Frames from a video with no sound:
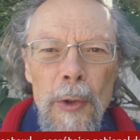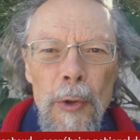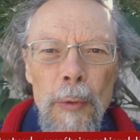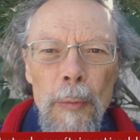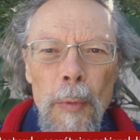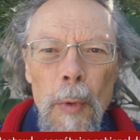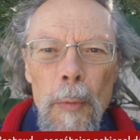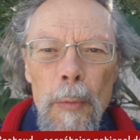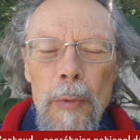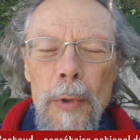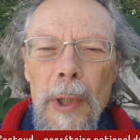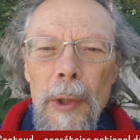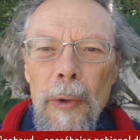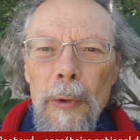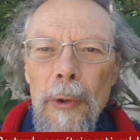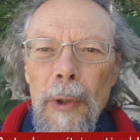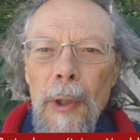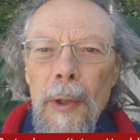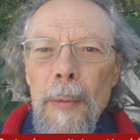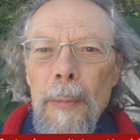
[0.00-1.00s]
ne peut plus
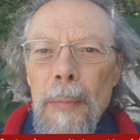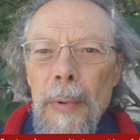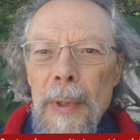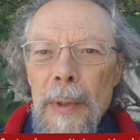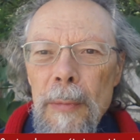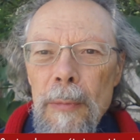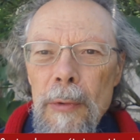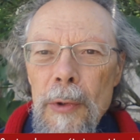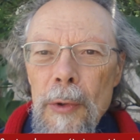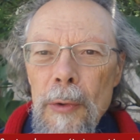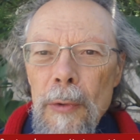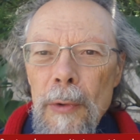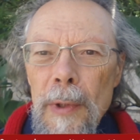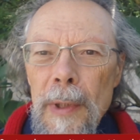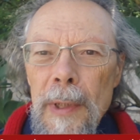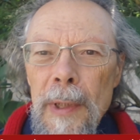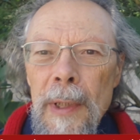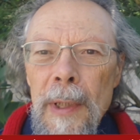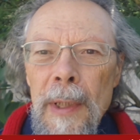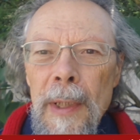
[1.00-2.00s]
être rempli, puisque
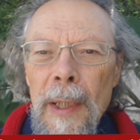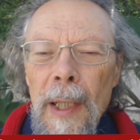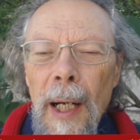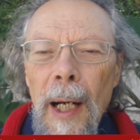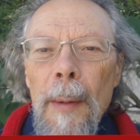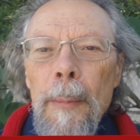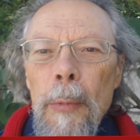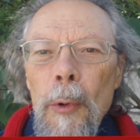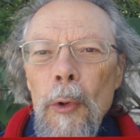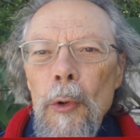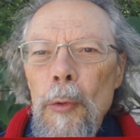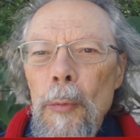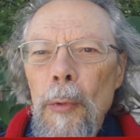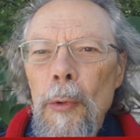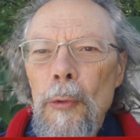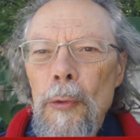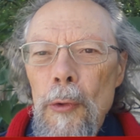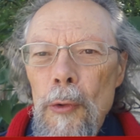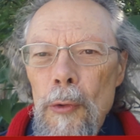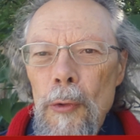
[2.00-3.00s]
les rapports de
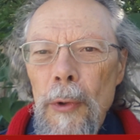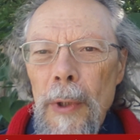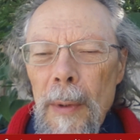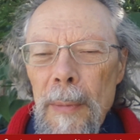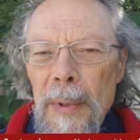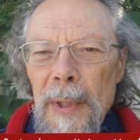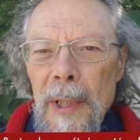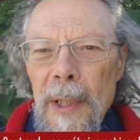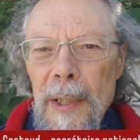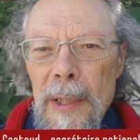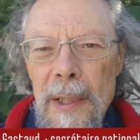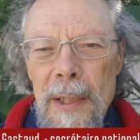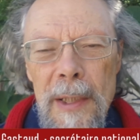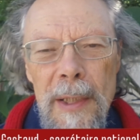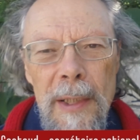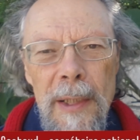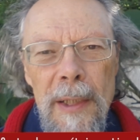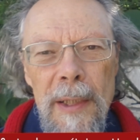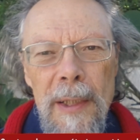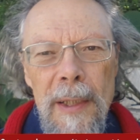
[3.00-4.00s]
production
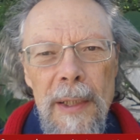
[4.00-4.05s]
capitalistes